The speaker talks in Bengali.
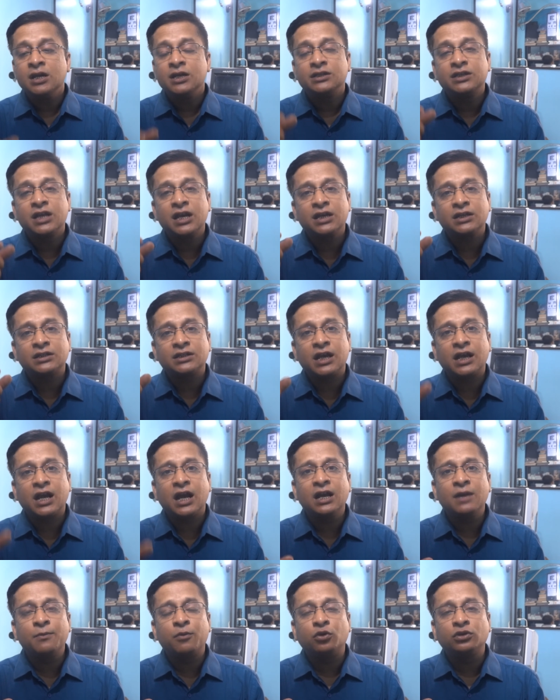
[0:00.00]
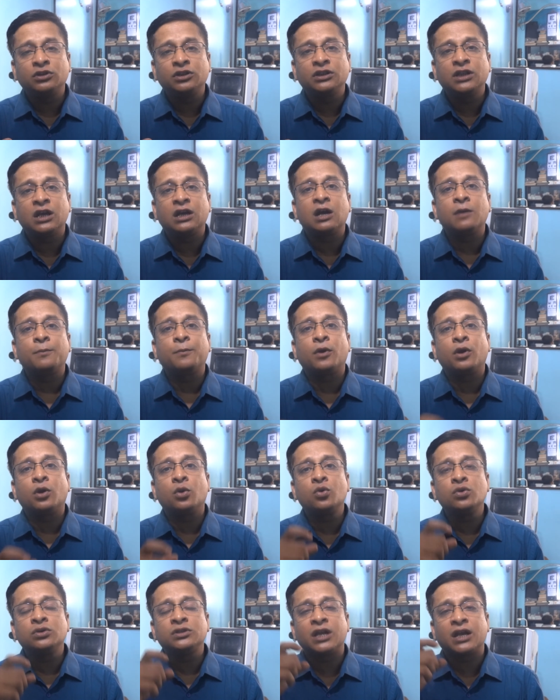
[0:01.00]
যে সেখানে ভর্তি থাকার
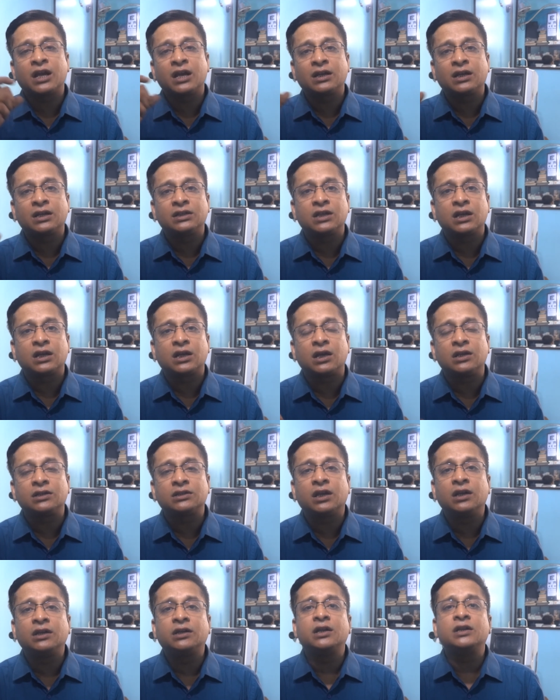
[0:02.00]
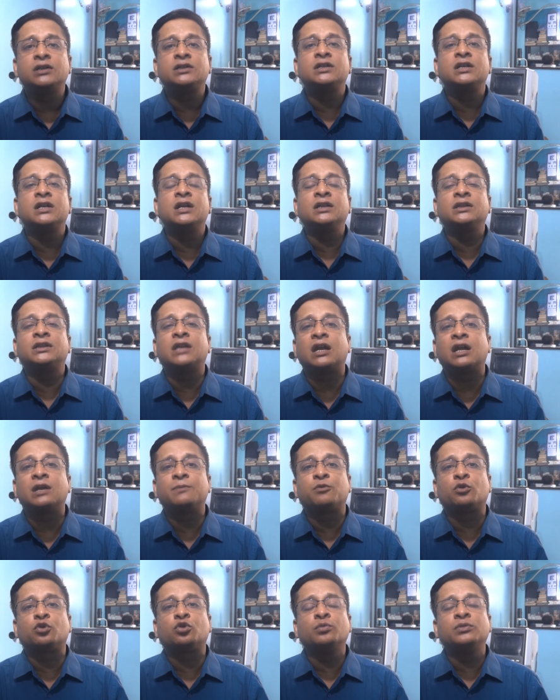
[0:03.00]
পরেও সেখানকার যারা কনসালটেন্ট ছিলেন তারা
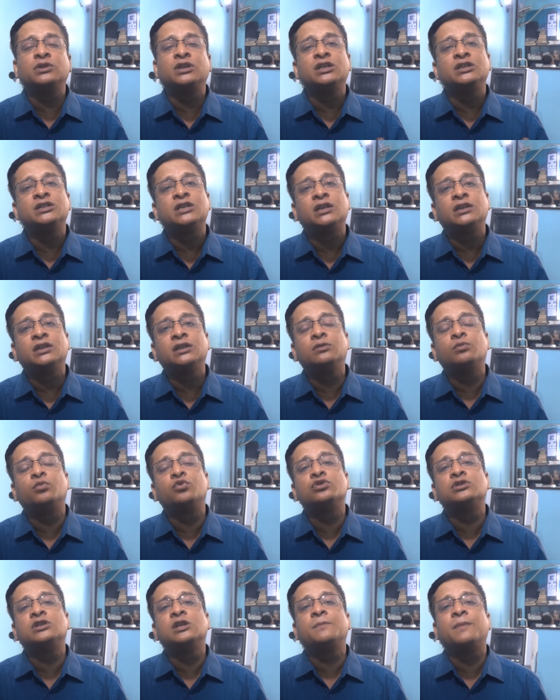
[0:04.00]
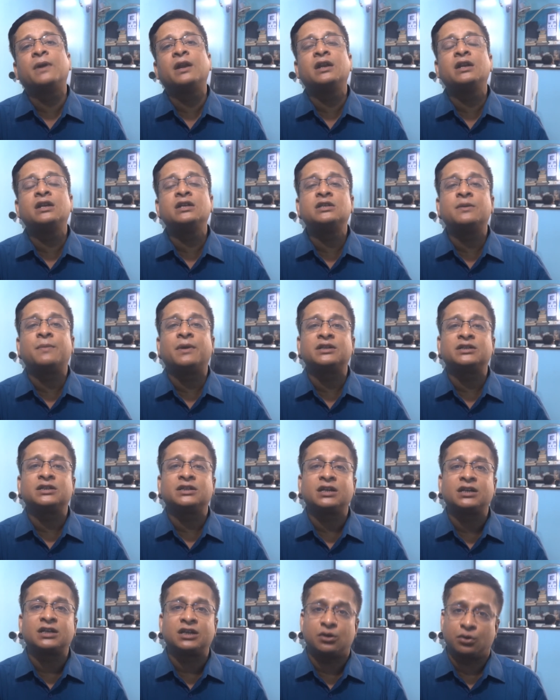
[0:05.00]
প্রথম তিন চার দিন বুঝতেই পারেননি যে
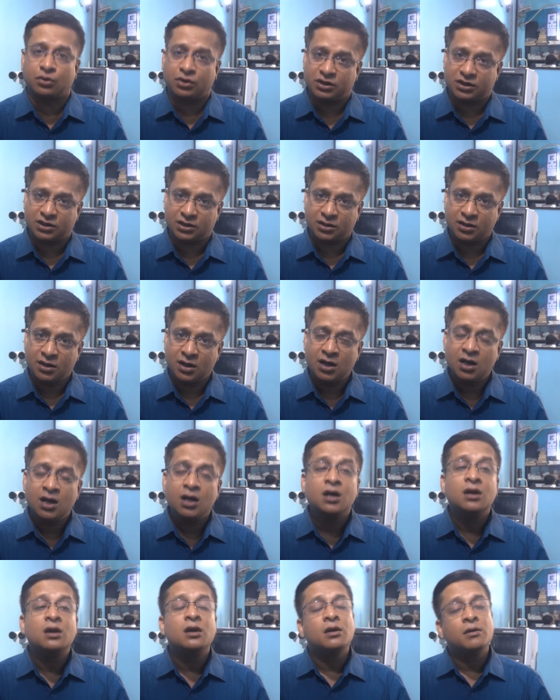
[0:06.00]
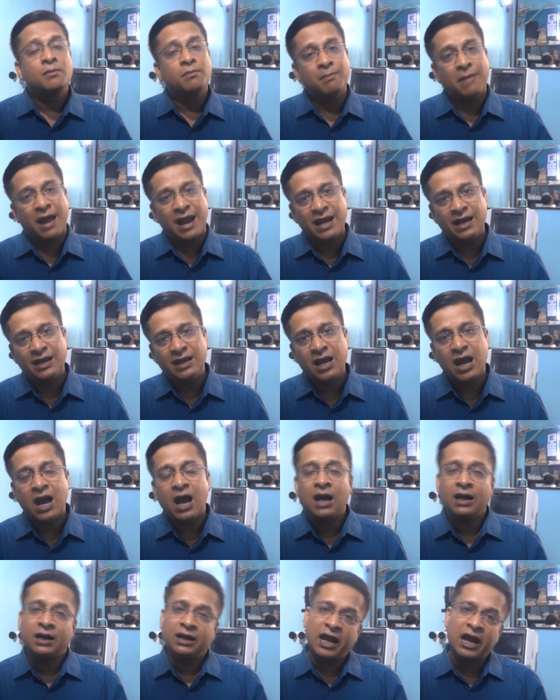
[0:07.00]
বাচ্চাটার কি হয়েছে ম্যালেরিয়া
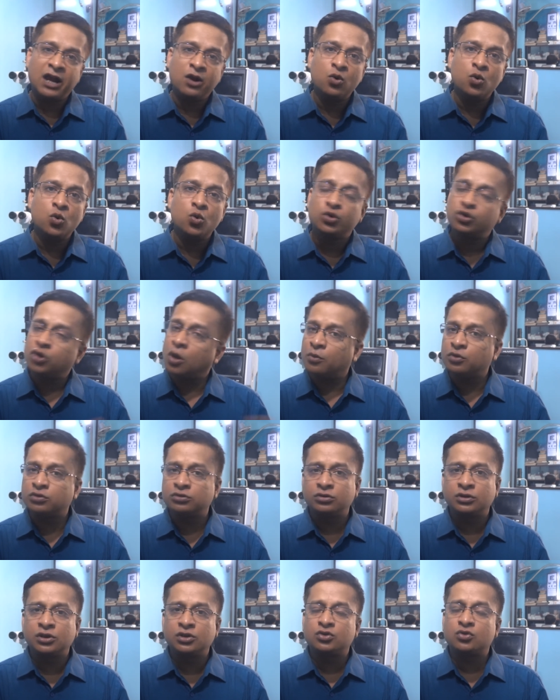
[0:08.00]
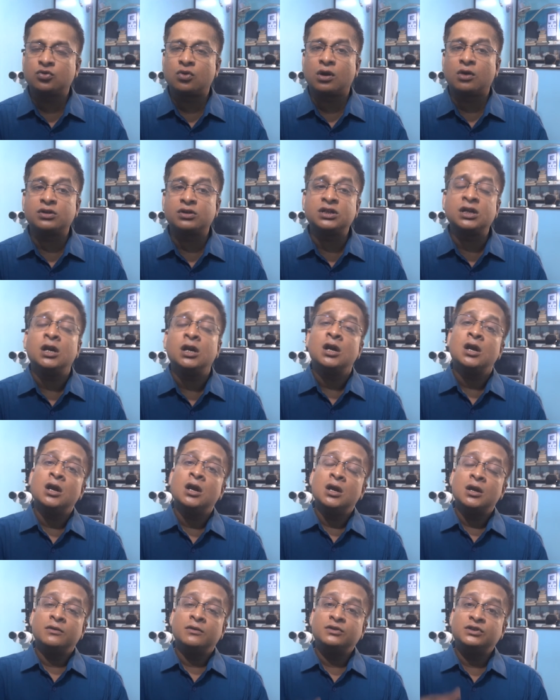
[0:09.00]
ডেঙ্গু সমস্ত কিছু করা হয়েছে
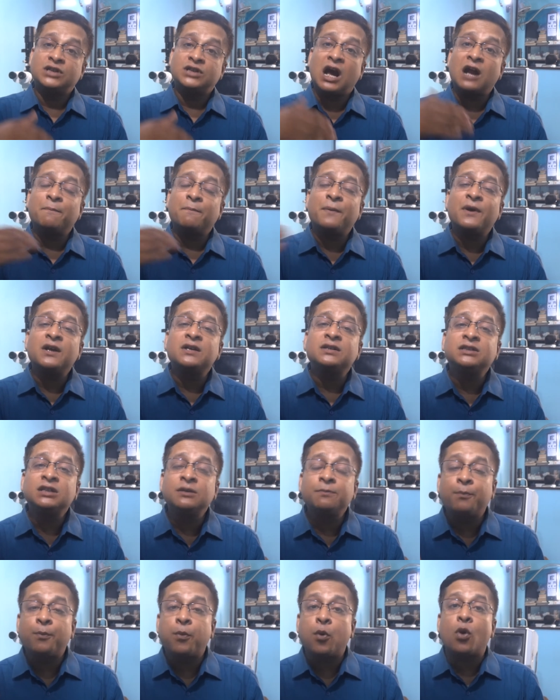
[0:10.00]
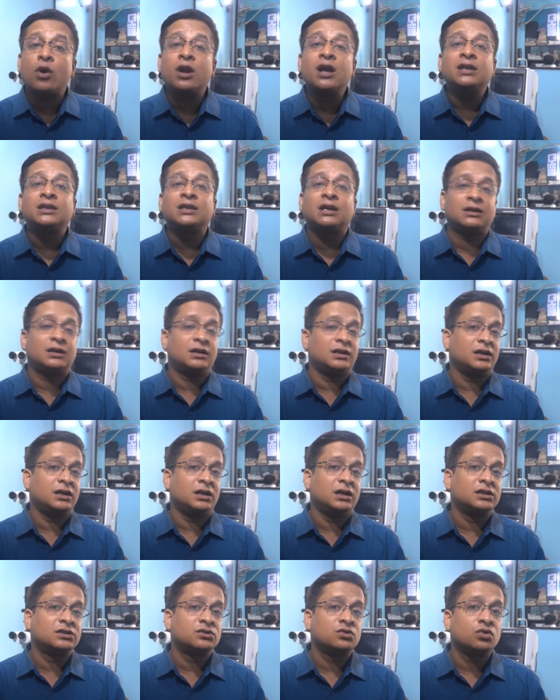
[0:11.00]
চার পাঁচ দিন পরে তারা
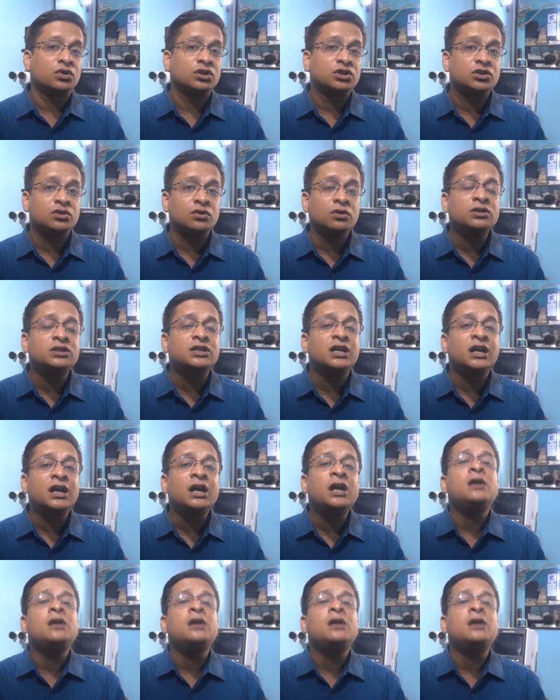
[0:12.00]
রিয়েলাইজ করেছিল যে